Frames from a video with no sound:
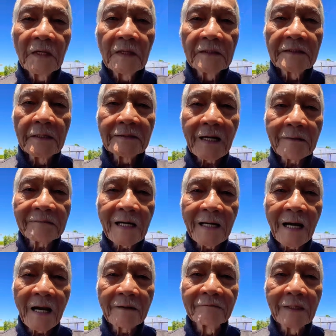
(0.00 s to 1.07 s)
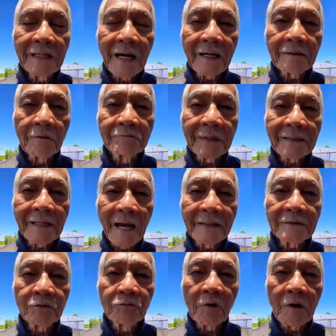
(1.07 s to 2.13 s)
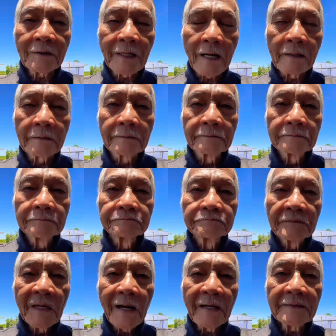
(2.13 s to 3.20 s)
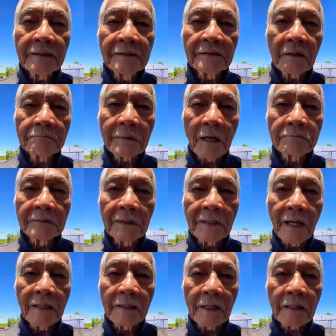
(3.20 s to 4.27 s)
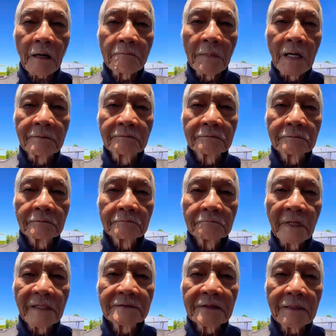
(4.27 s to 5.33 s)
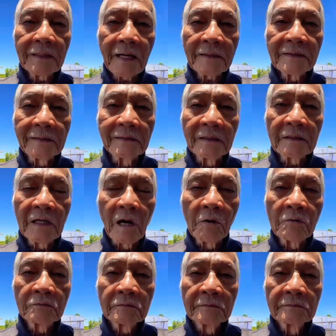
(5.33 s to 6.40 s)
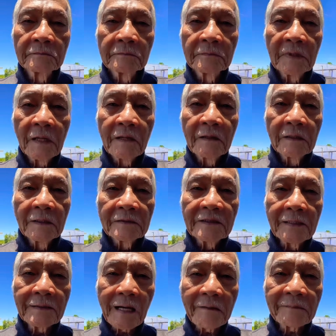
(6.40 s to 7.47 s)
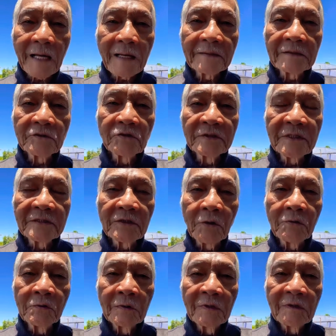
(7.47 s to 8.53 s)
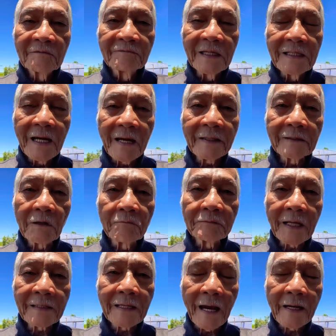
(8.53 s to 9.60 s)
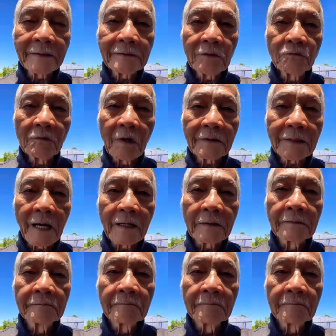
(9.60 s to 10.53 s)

Xin cảm tạ Ngài vì Ngài cũng đã dạy chúng con rằng ai tin trong lòng được kể là công bình, miệng xưng ra thì được cứu. Xin cảm tạ Đức Chúa Giêsu vì Ngài cũng đã dạy chúng con rằng